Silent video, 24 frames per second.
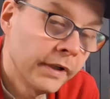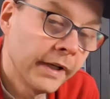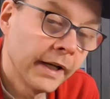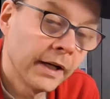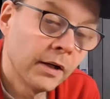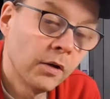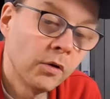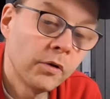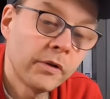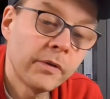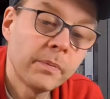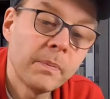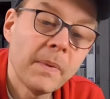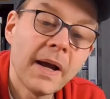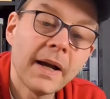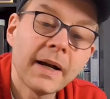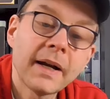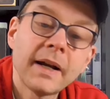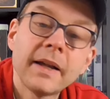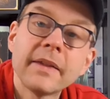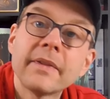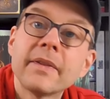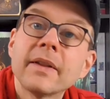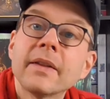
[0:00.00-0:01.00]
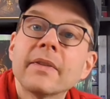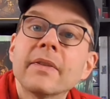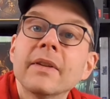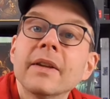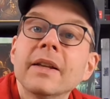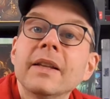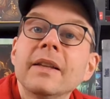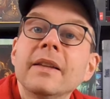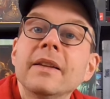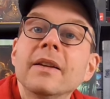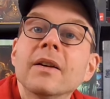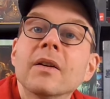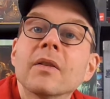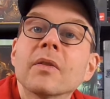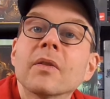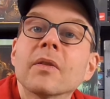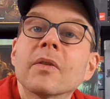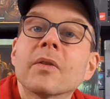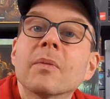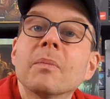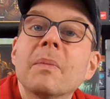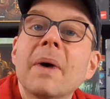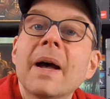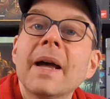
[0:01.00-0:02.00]
Der Glücksmarker ist tatsächlich auch so
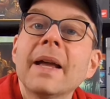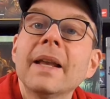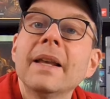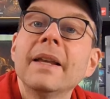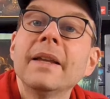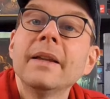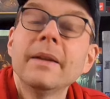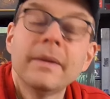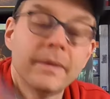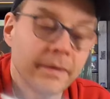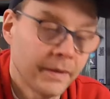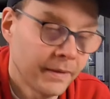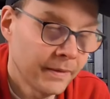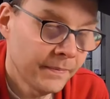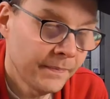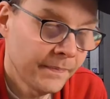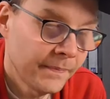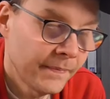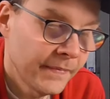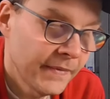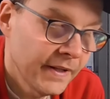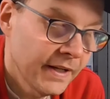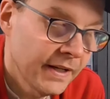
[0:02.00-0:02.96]
ein Smiley. Ja?